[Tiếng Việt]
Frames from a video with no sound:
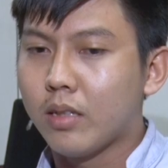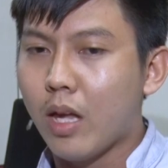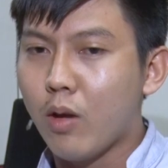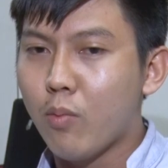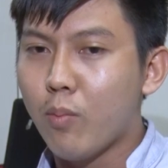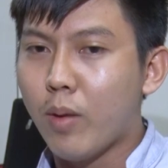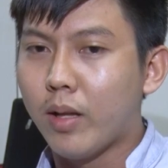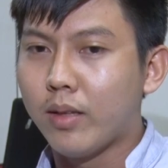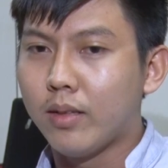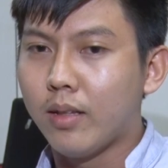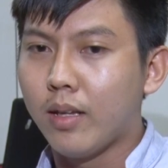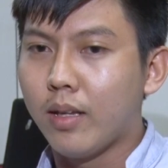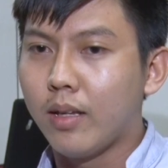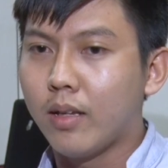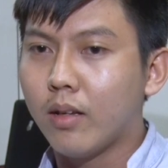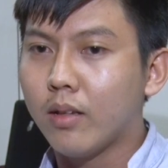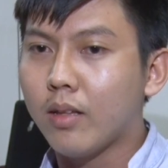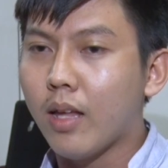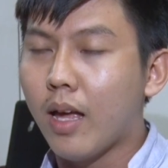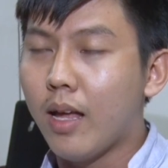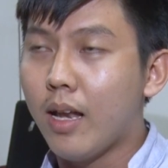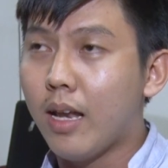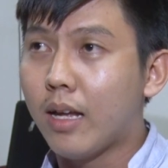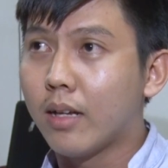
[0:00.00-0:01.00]
theo mình thì có
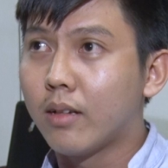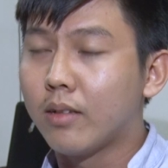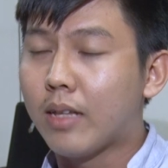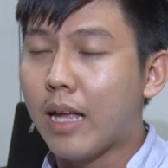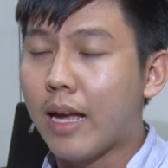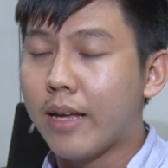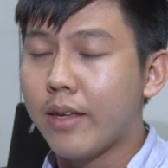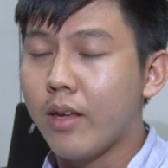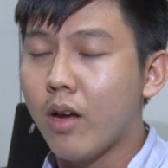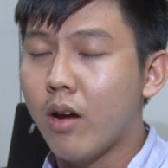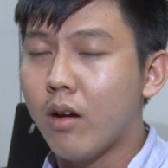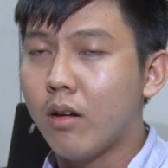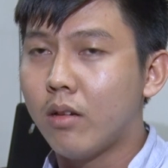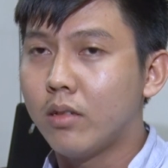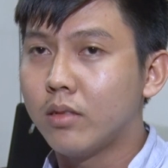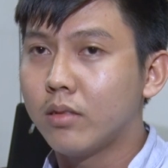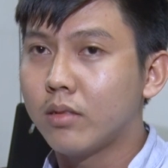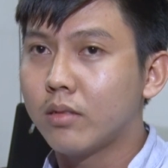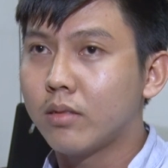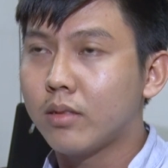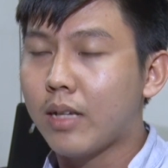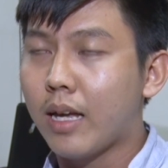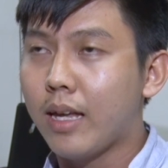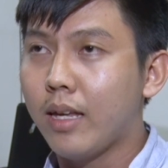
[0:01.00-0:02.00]
thể là người ta do
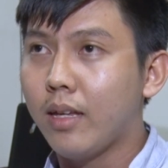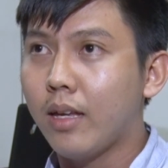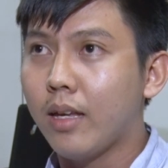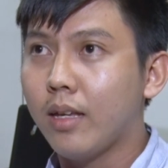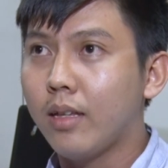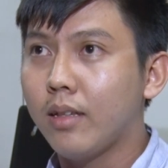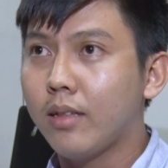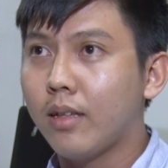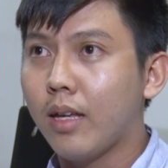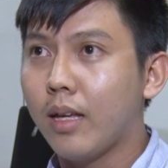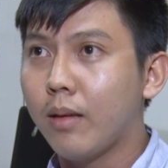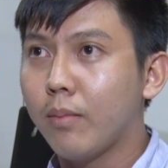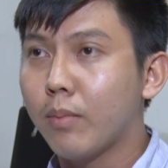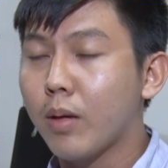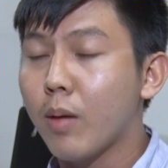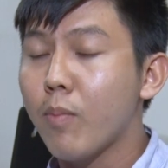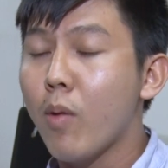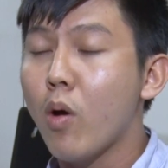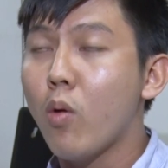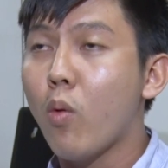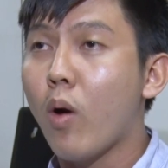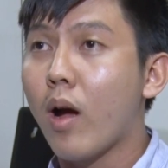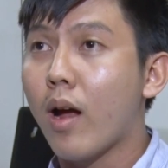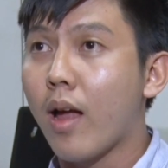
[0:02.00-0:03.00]
cái cái cái cái
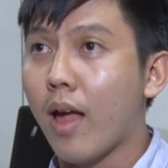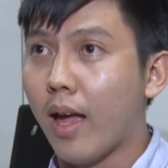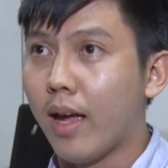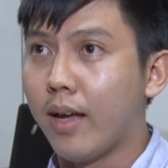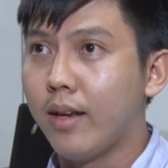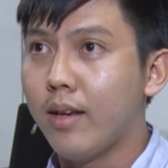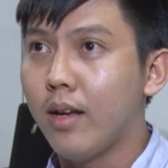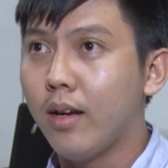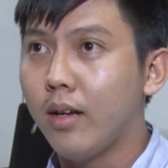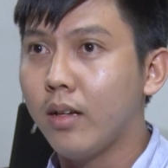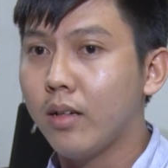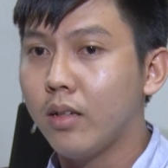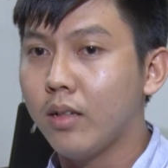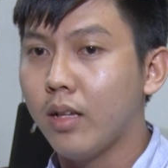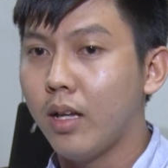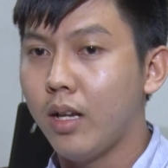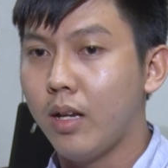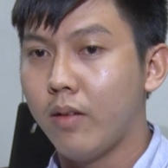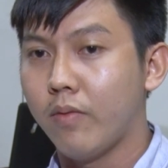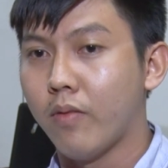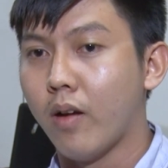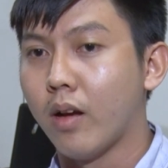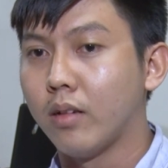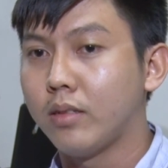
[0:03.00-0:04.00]
mối quan hệ đó có thể
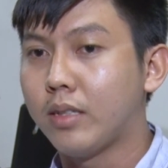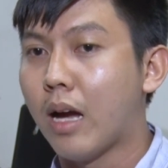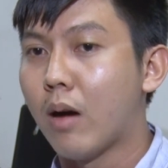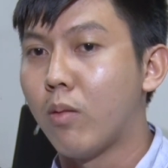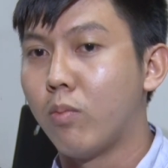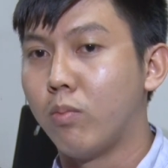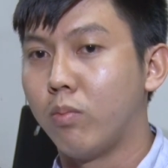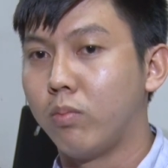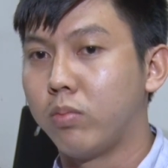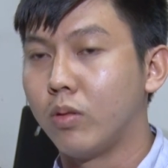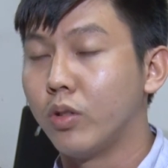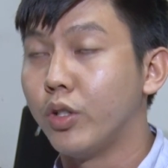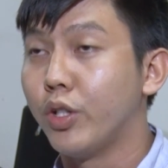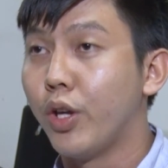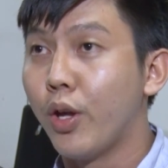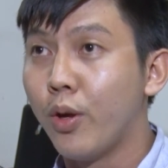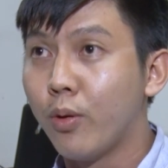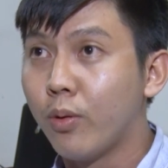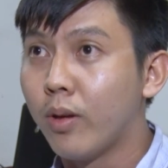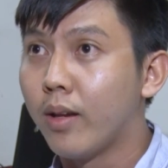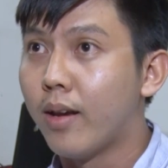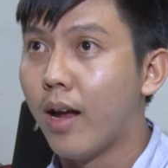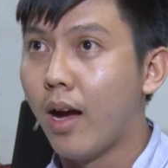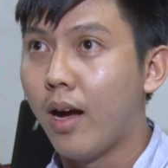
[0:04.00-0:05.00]
là vợ chồng người yêu
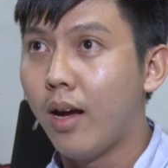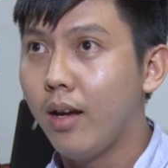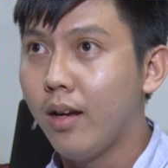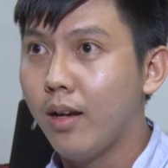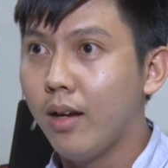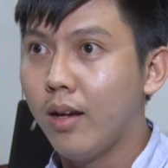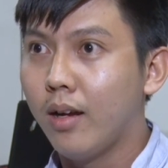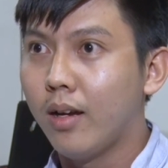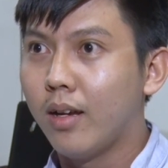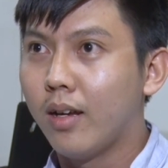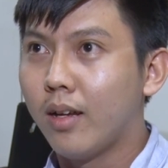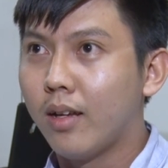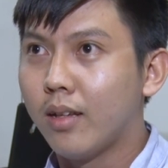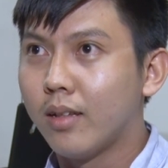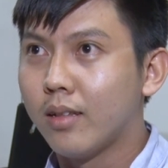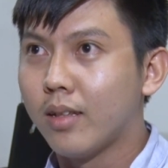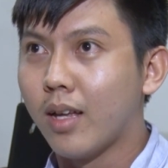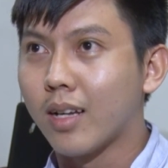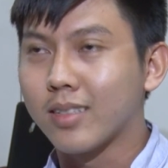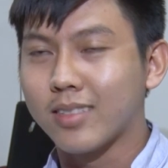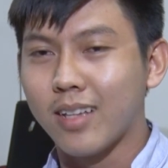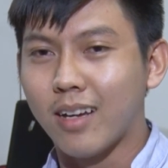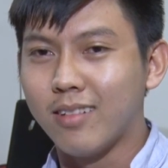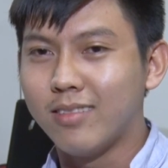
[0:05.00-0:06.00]
gì đó
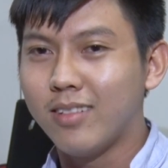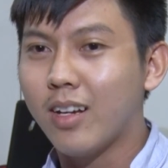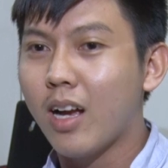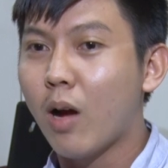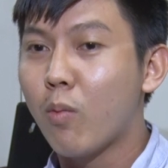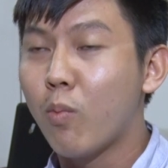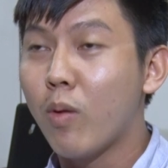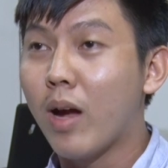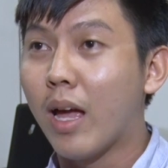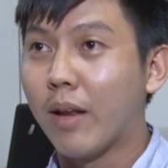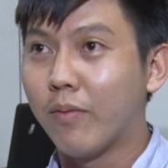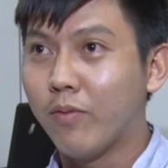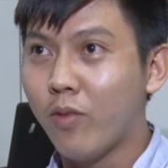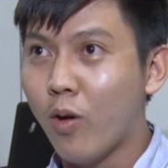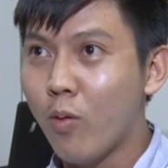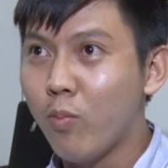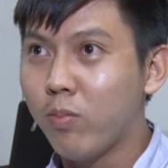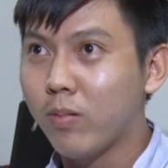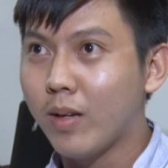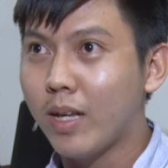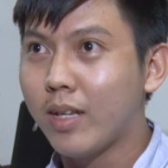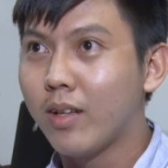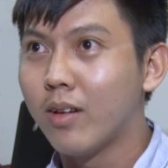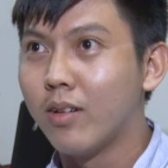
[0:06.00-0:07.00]
thật sự nó không có hạnh phúc
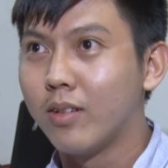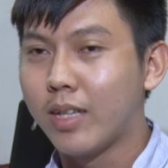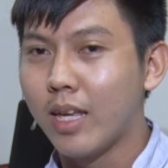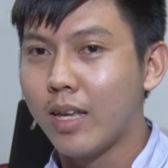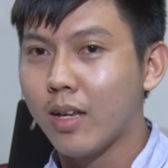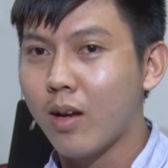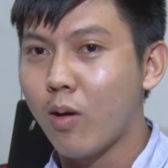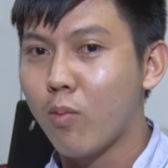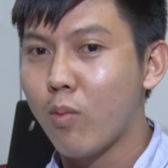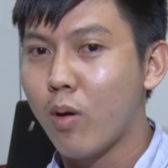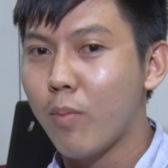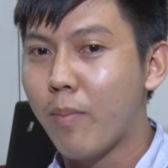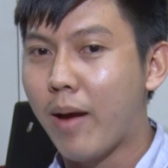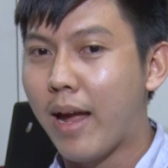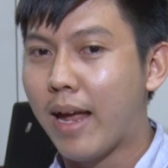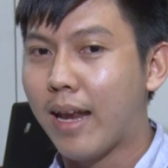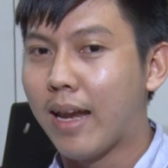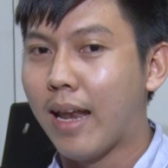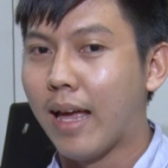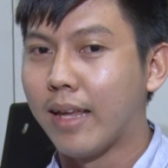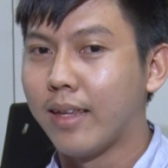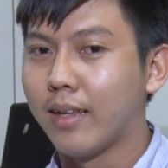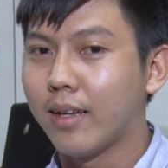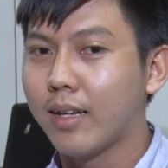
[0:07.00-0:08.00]
cái người kia không có
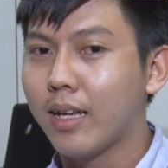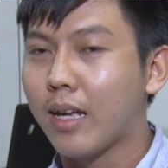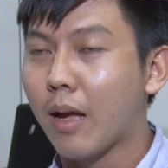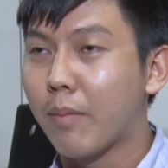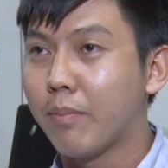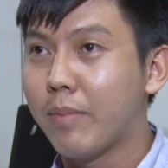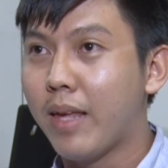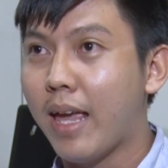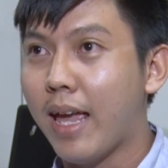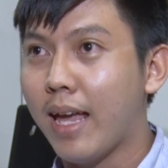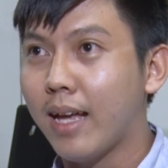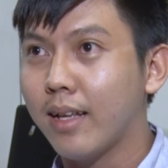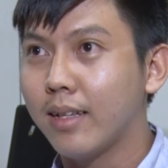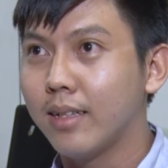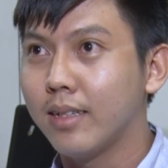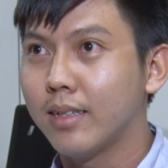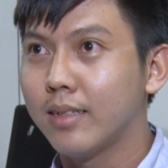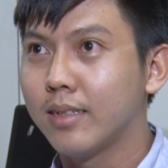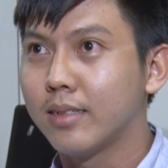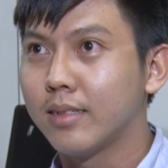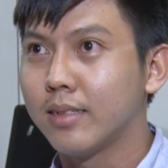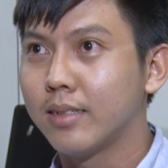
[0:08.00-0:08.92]
mang lại những cái cảm giác uh,